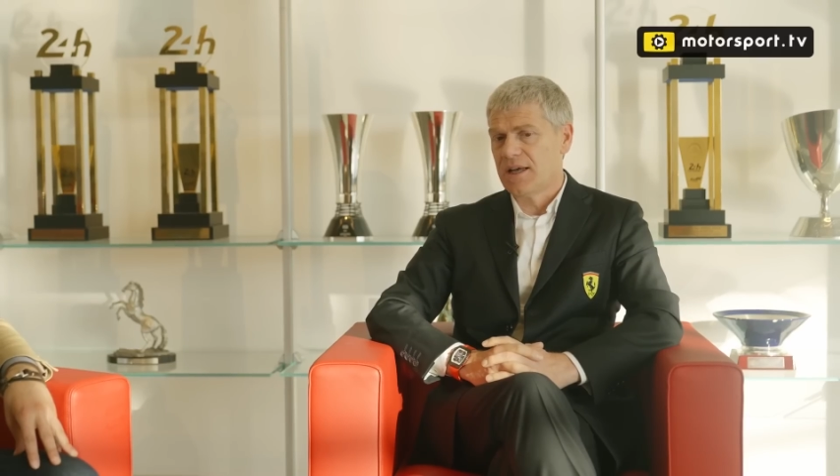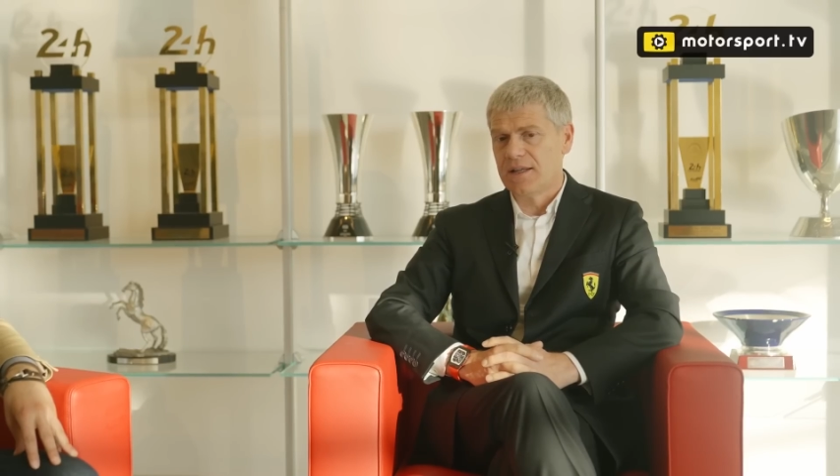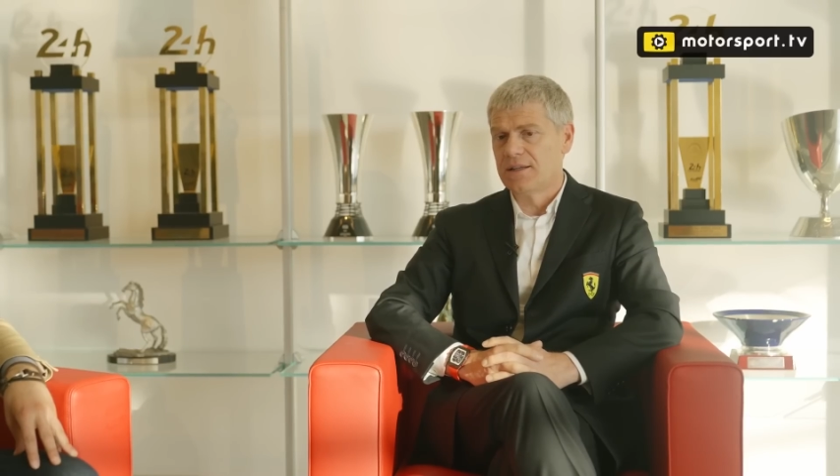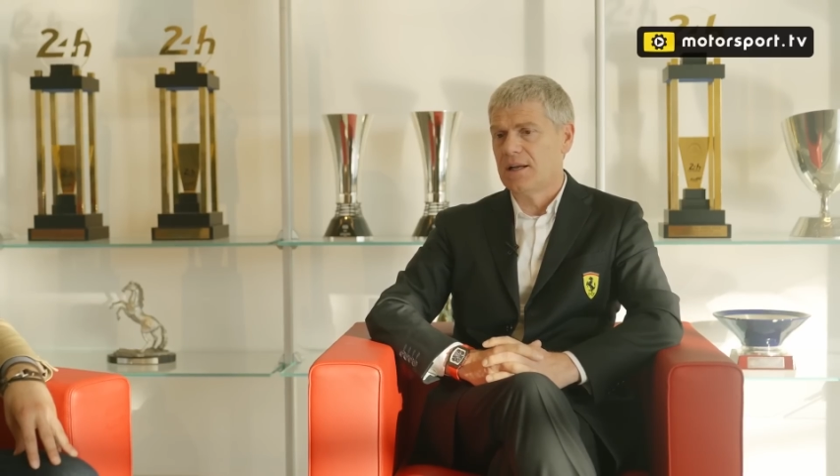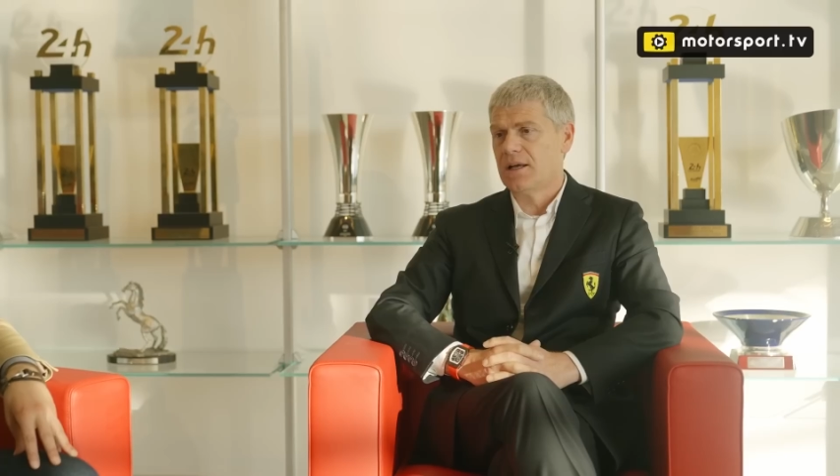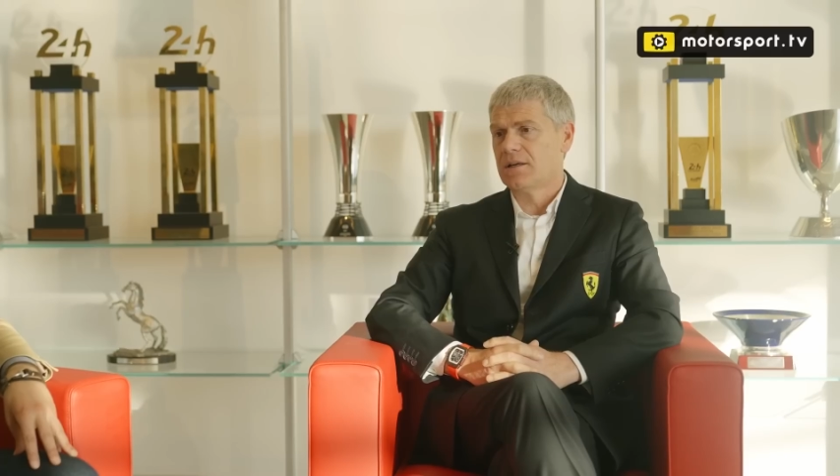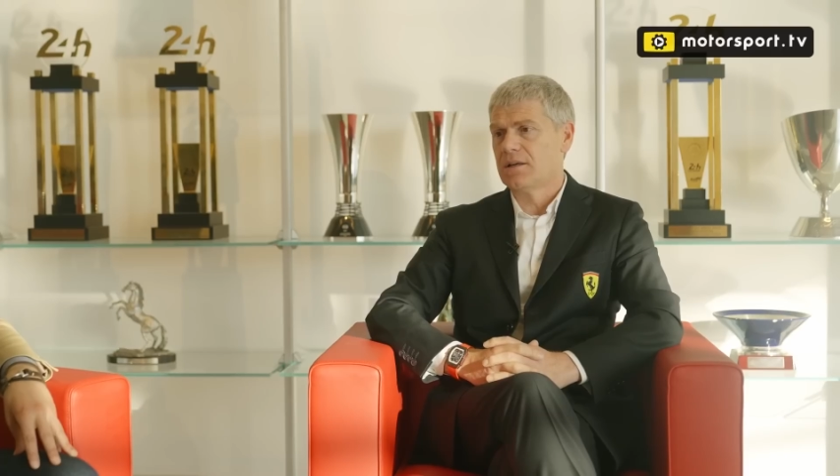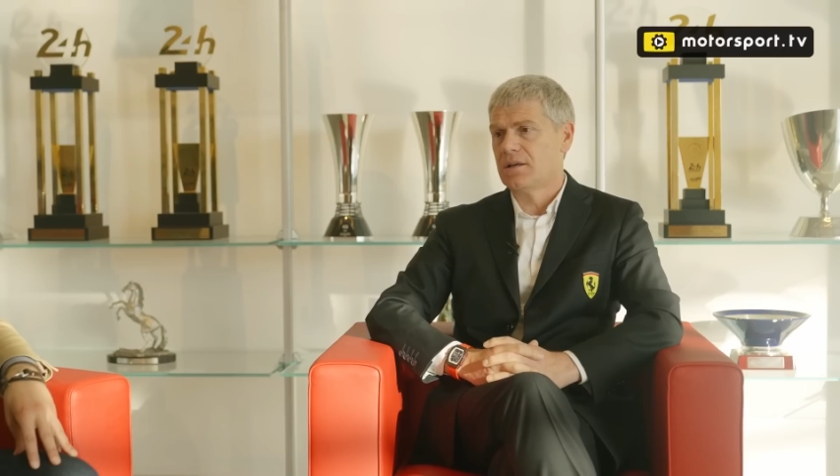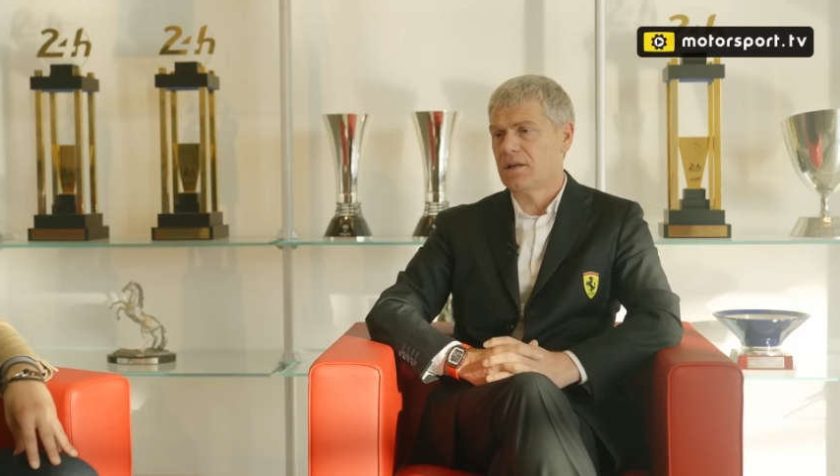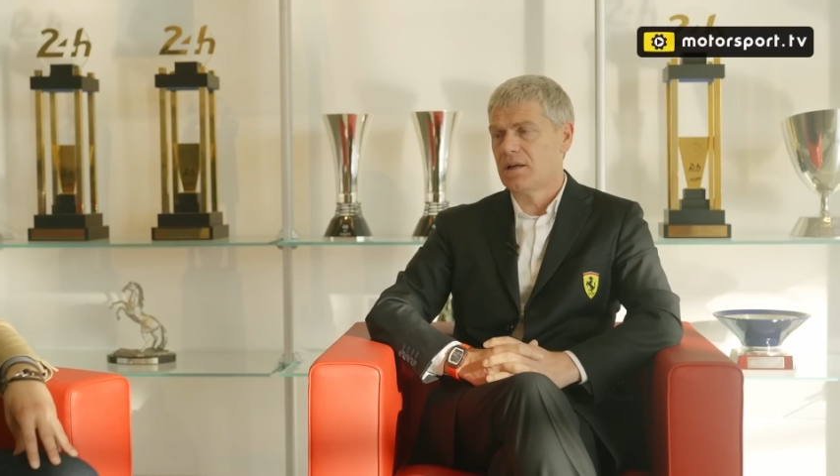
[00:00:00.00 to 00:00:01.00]

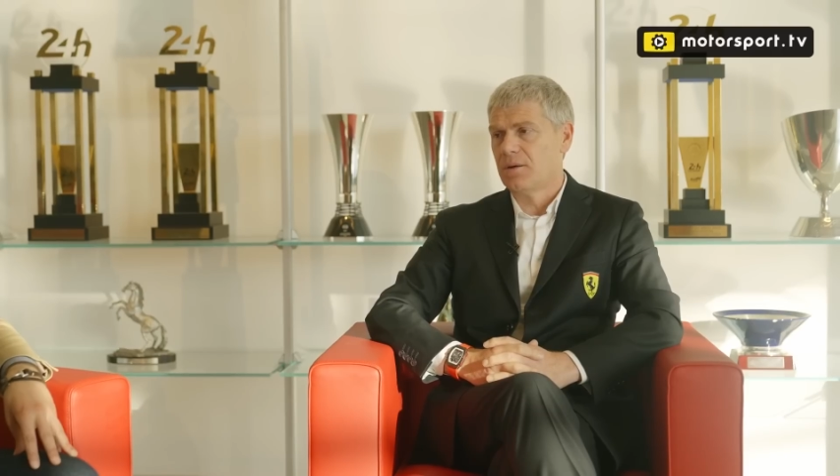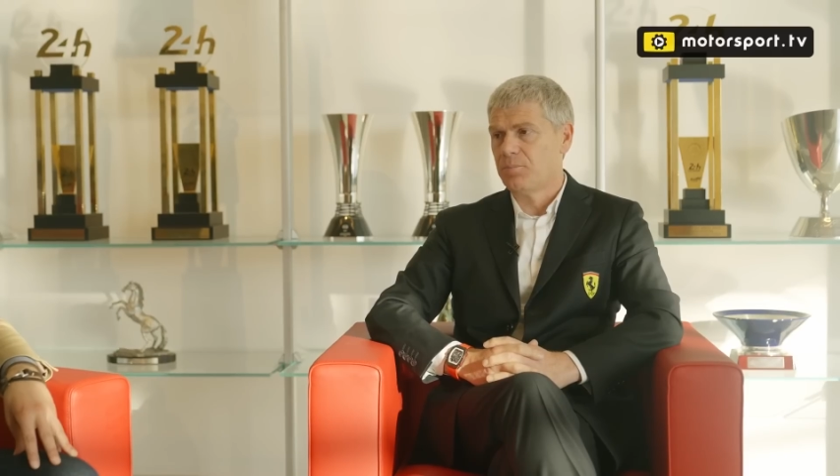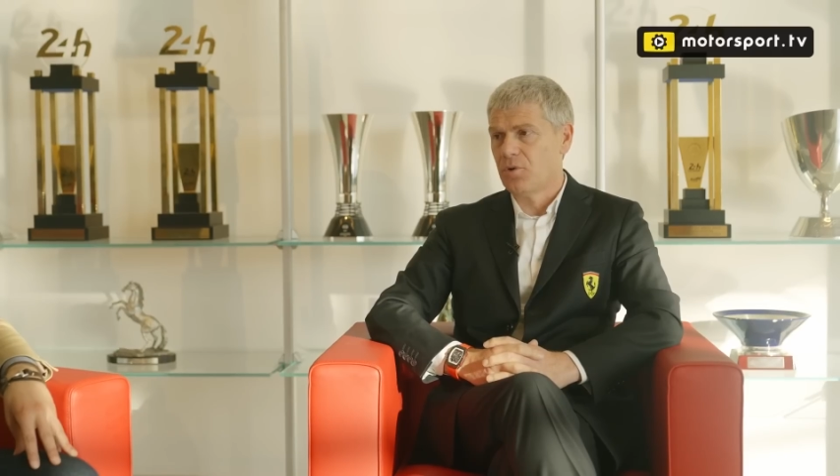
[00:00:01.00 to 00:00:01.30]
Cadillac e